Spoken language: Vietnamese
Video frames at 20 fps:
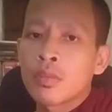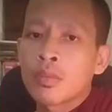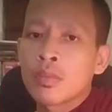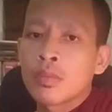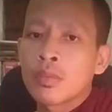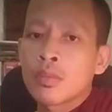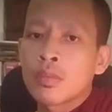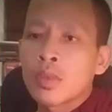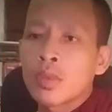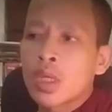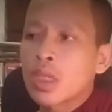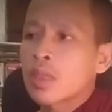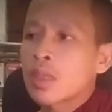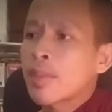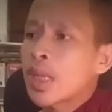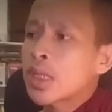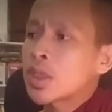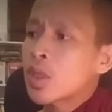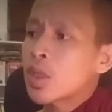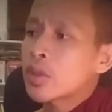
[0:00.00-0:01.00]
à thà má
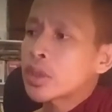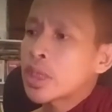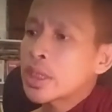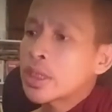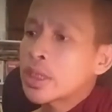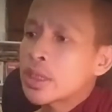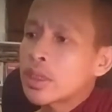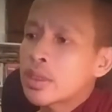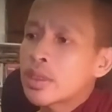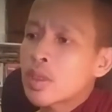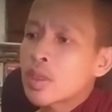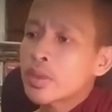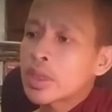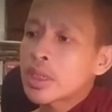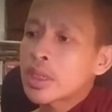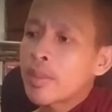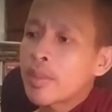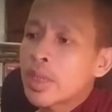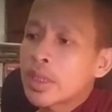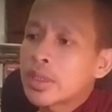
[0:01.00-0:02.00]
trong dây thà
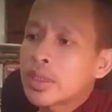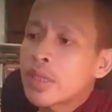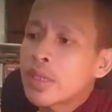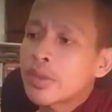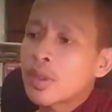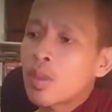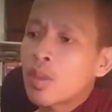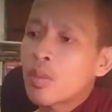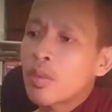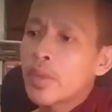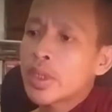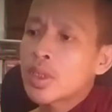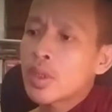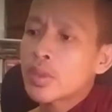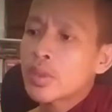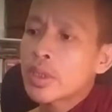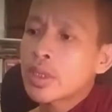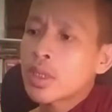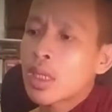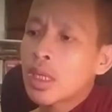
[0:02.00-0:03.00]
mày dây sọc mà vĩnh trong dây
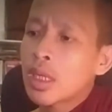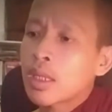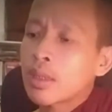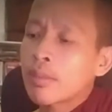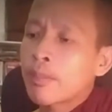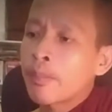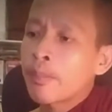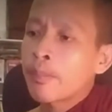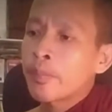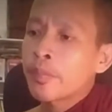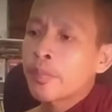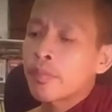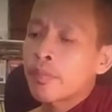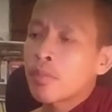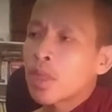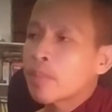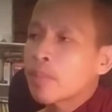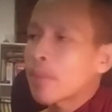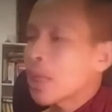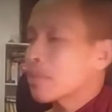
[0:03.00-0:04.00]
thà mình
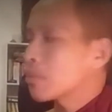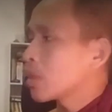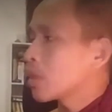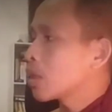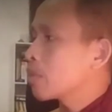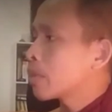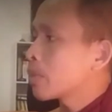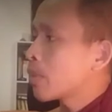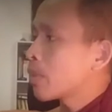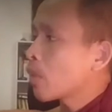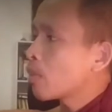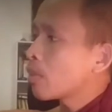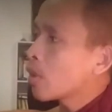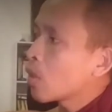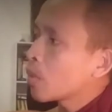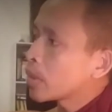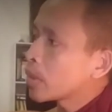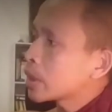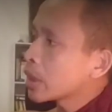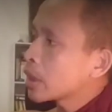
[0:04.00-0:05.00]
bạch mơ bị phục lô bữa
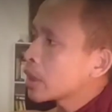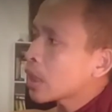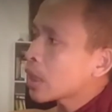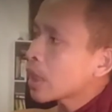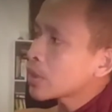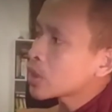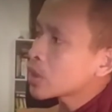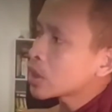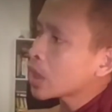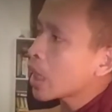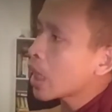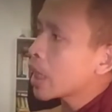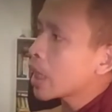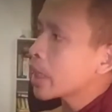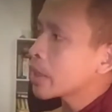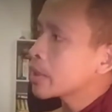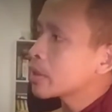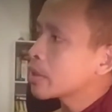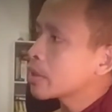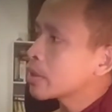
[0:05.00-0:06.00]
tê na ngay
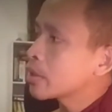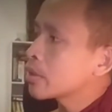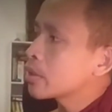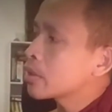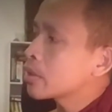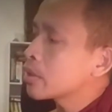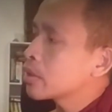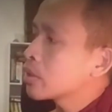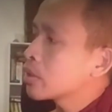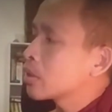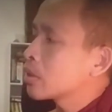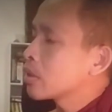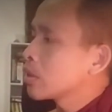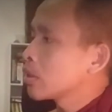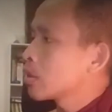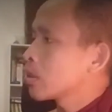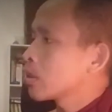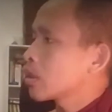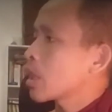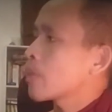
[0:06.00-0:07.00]

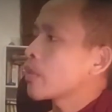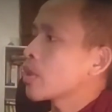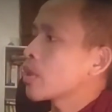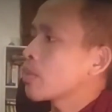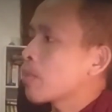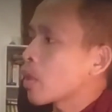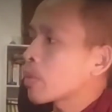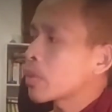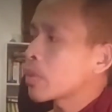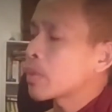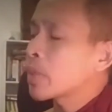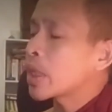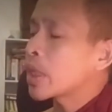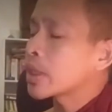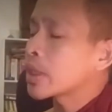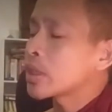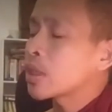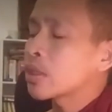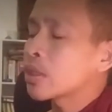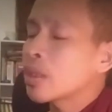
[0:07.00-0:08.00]
đại vì phật bị này
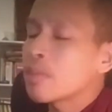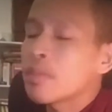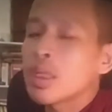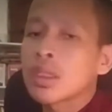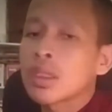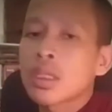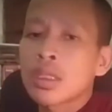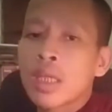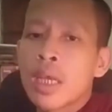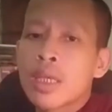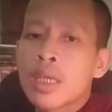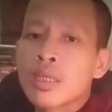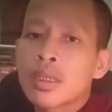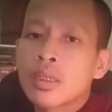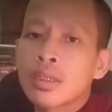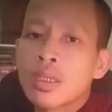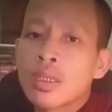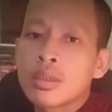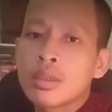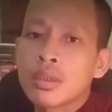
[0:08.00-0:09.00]
dương tới mưa ta thay năng
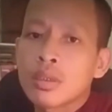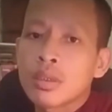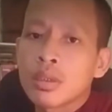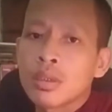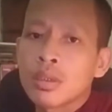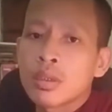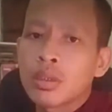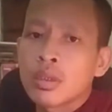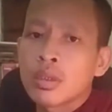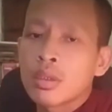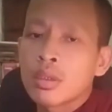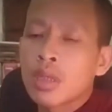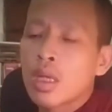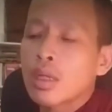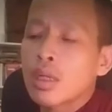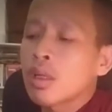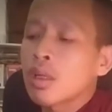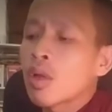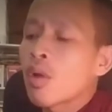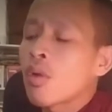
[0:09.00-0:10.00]
từ tăng
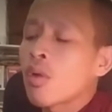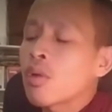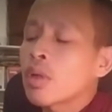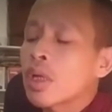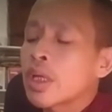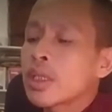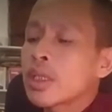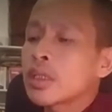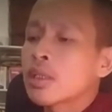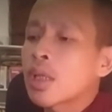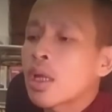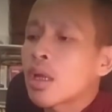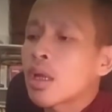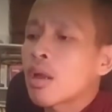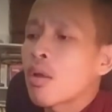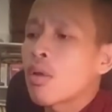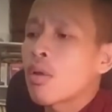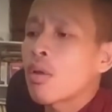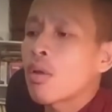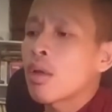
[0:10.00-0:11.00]
lô ở đây tăng cỏ
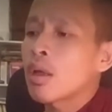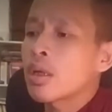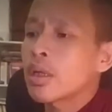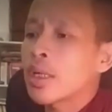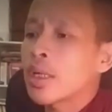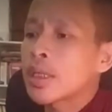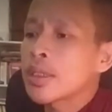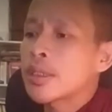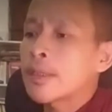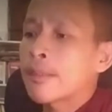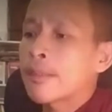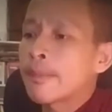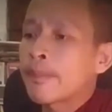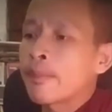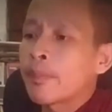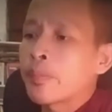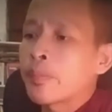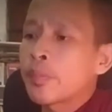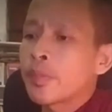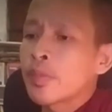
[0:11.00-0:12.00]
hoa ở đây
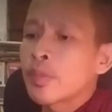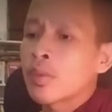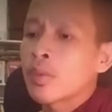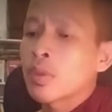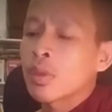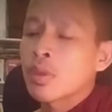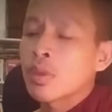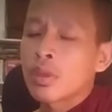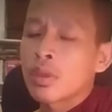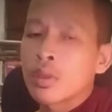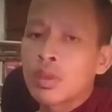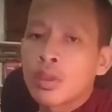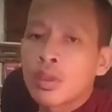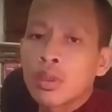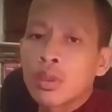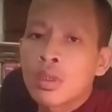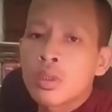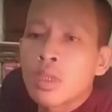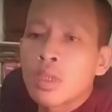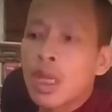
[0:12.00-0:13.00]
cứ
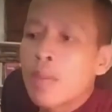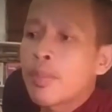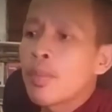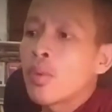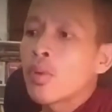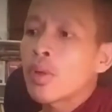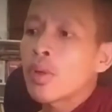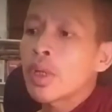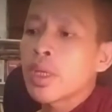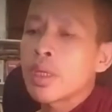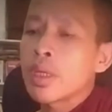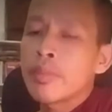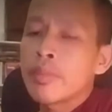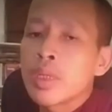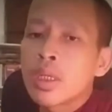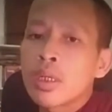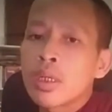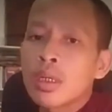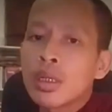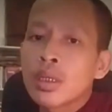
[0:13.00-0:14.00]
thả bộ kê miền
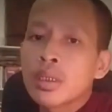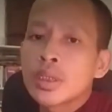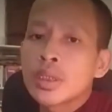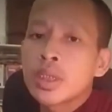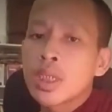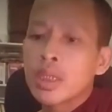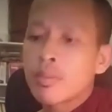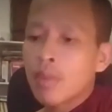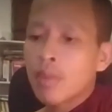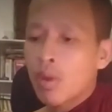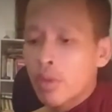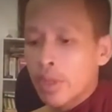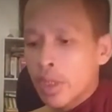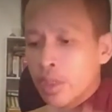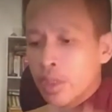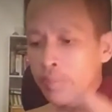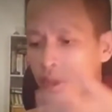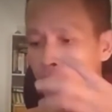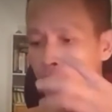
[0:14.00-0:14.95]
rương chiết bọc kê sừng cụm